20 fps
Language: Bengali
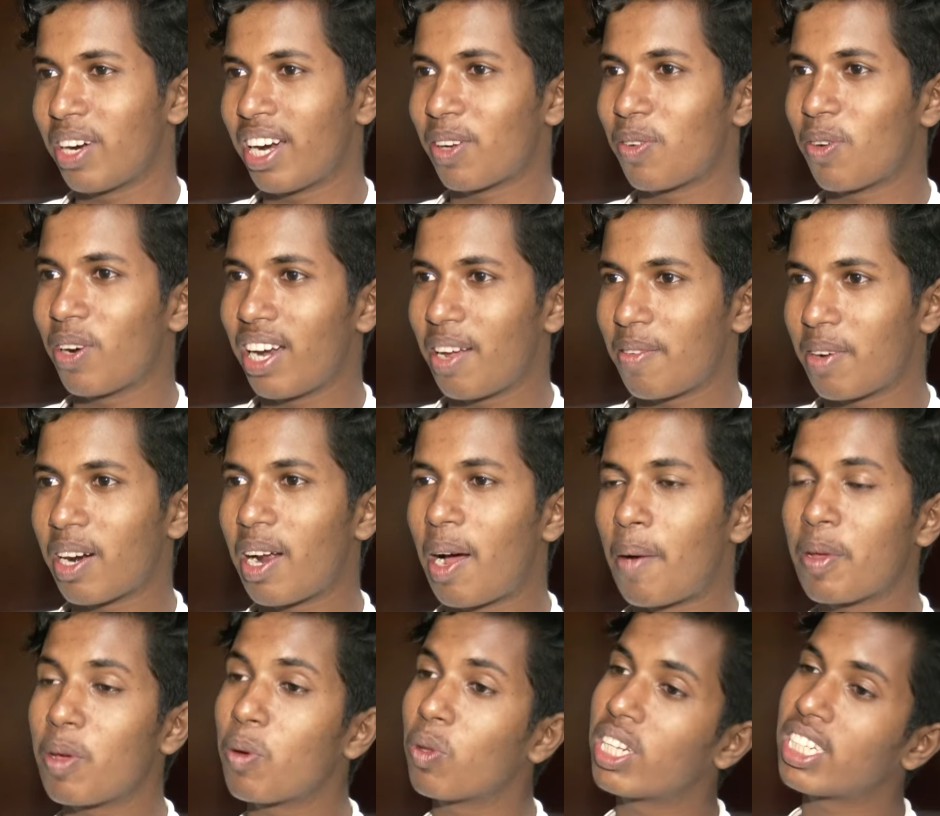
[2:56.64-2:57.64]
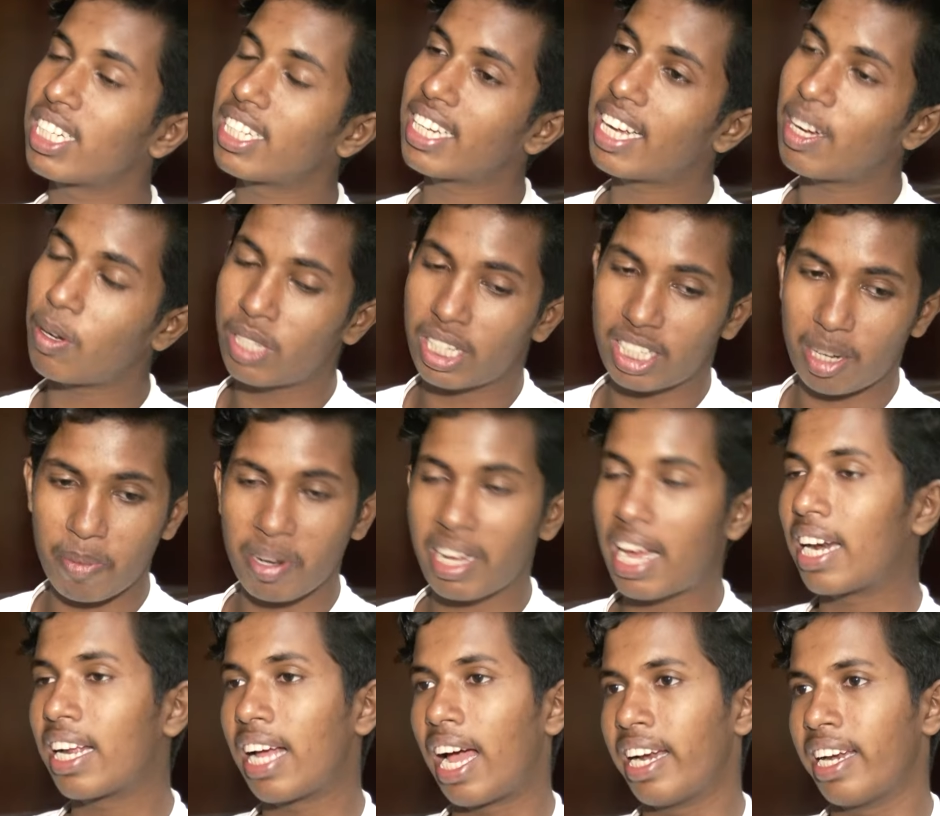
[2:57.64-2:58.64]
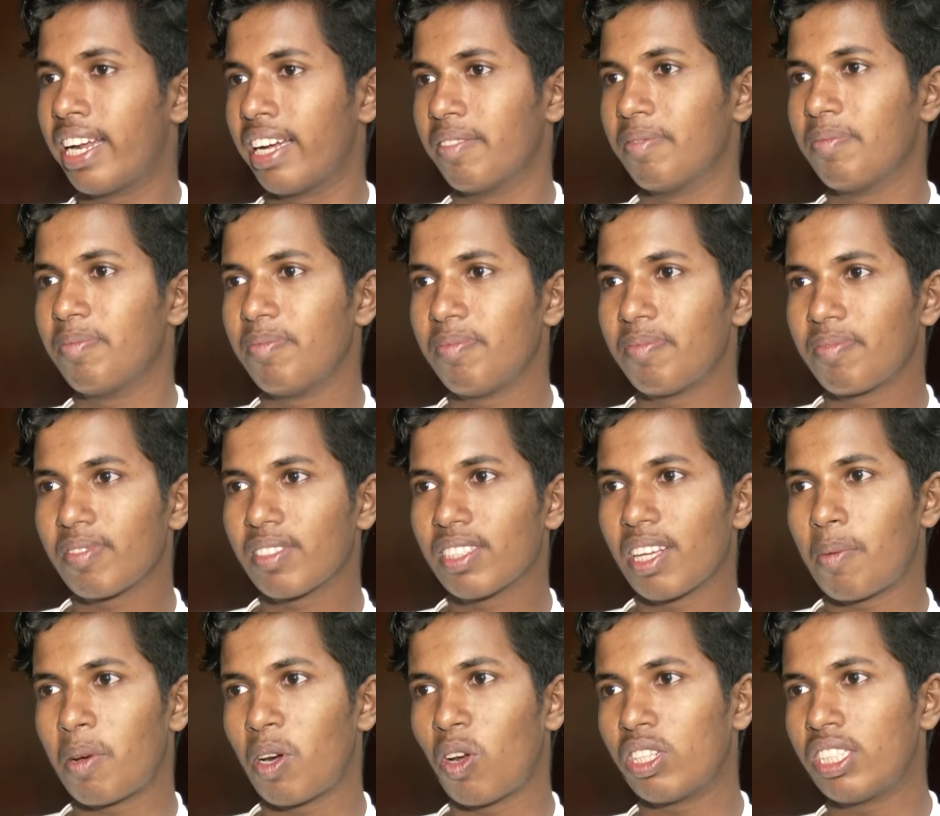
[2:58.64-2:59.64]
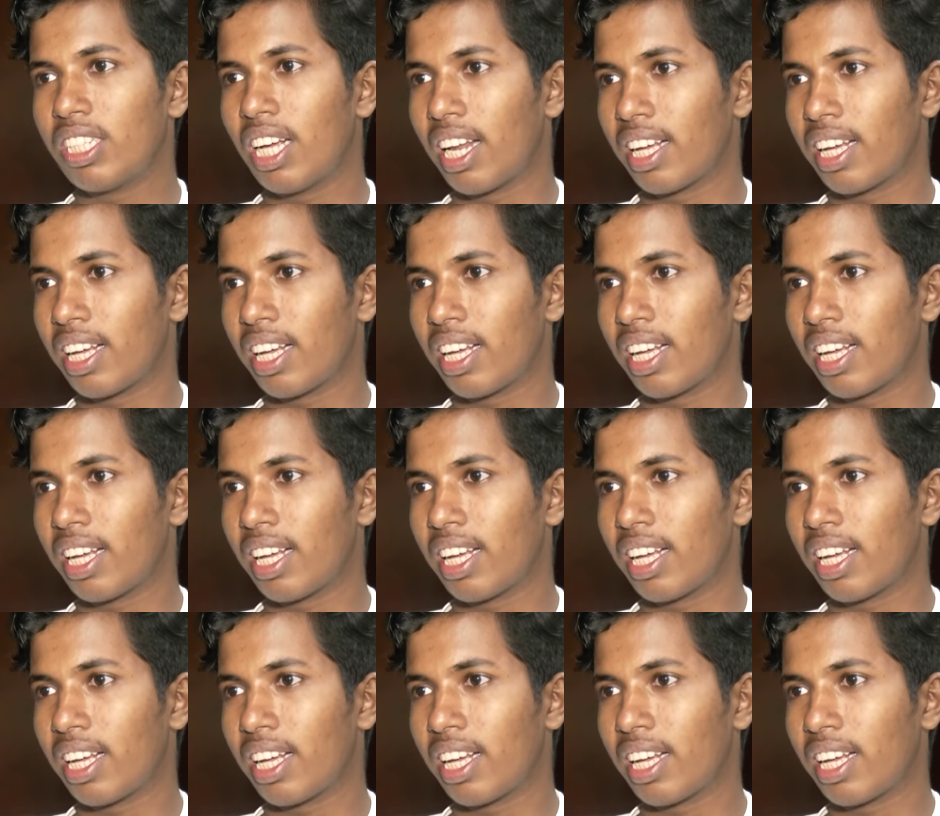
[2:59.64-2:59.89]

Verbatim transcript: করি না করলে আমার আমি ওদের সাথে ওদের সামনে গান গাই না আমার লজ্জা